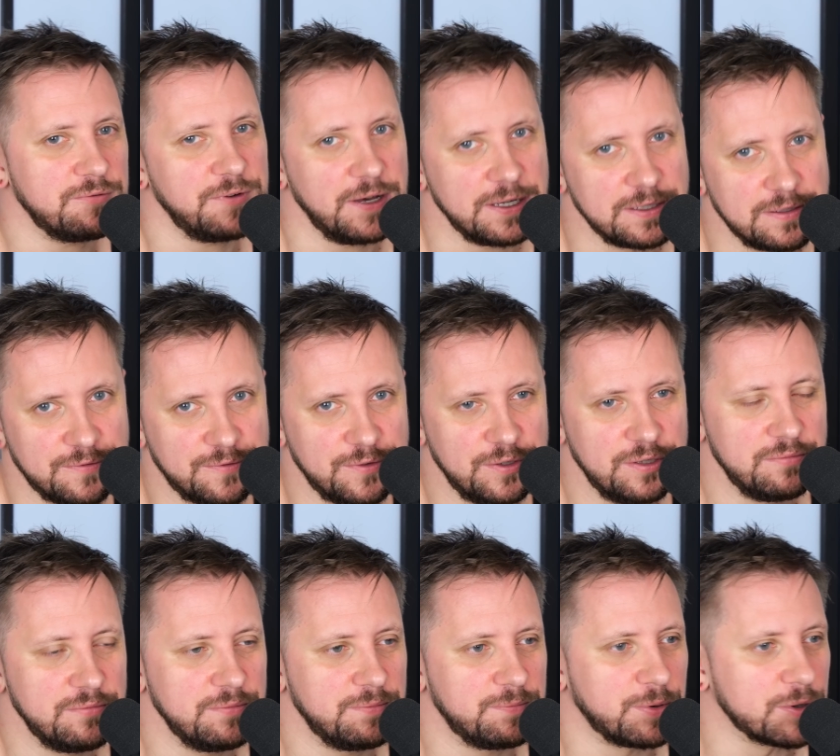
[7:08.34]
fajny
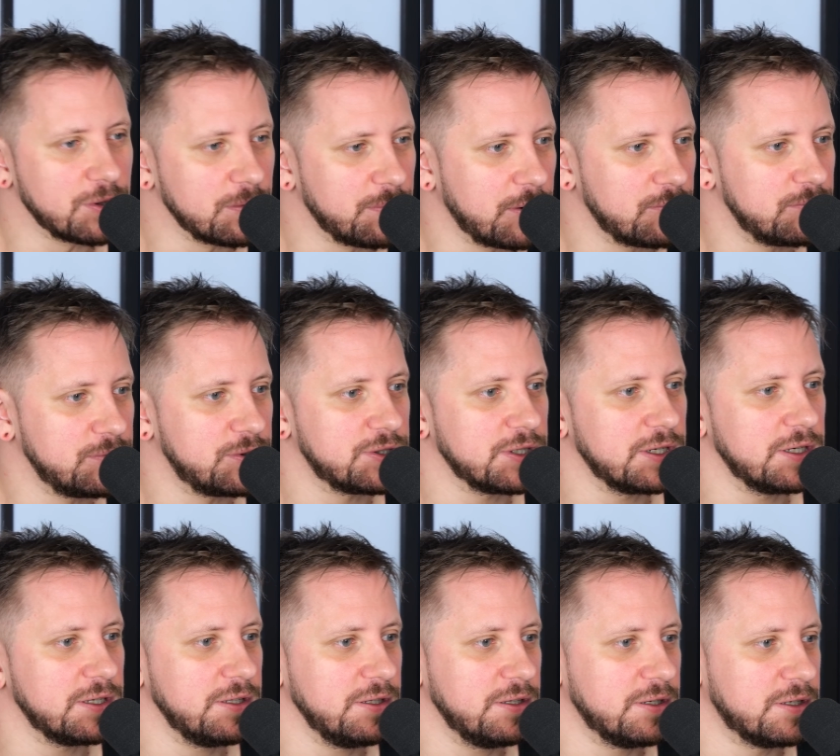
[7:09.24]
film, podobał mi
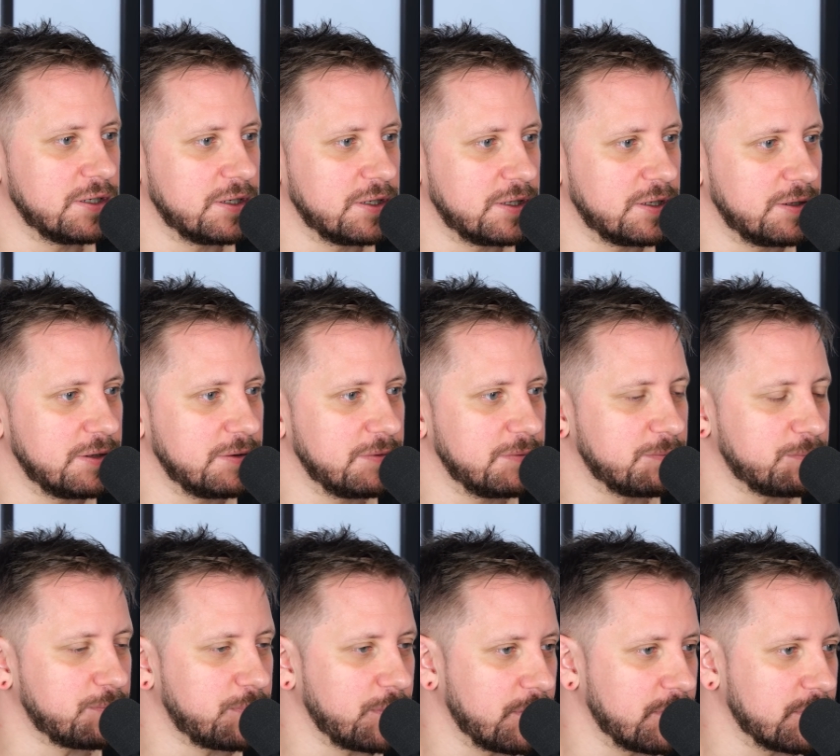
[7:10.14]
się,
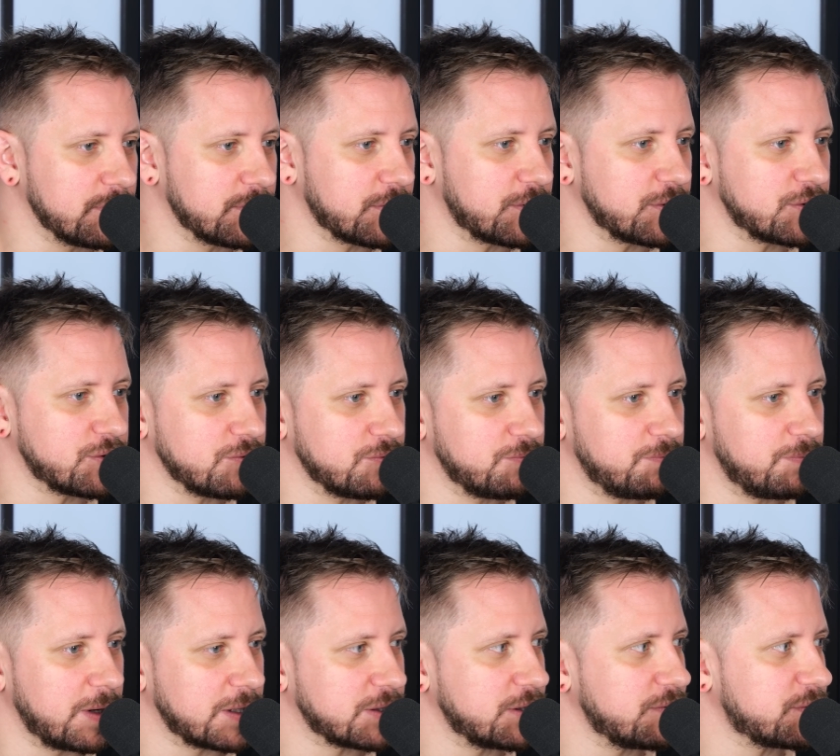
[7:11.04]
bo dotyczył sama
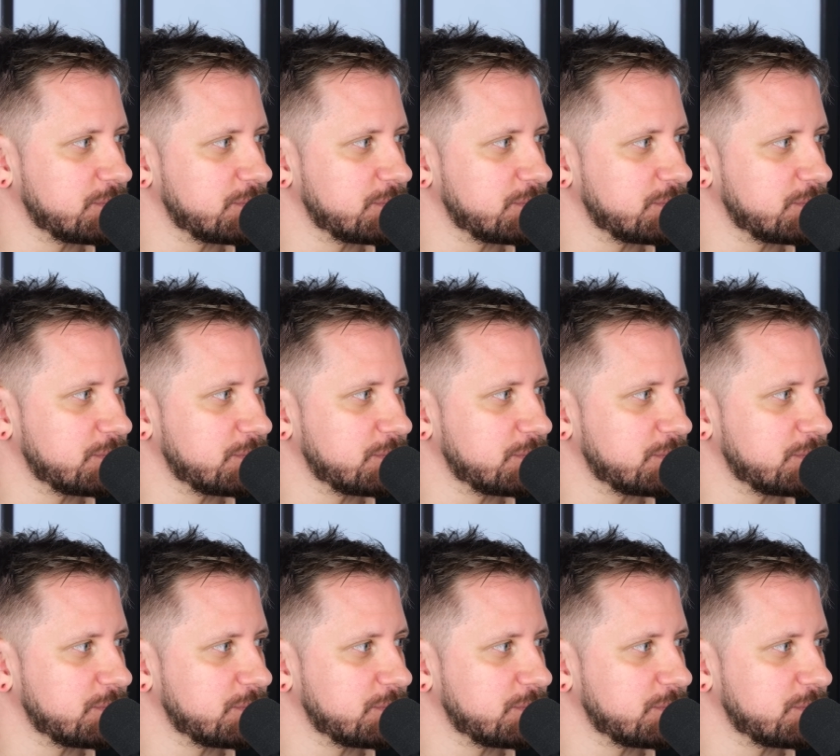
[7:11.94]
bardziej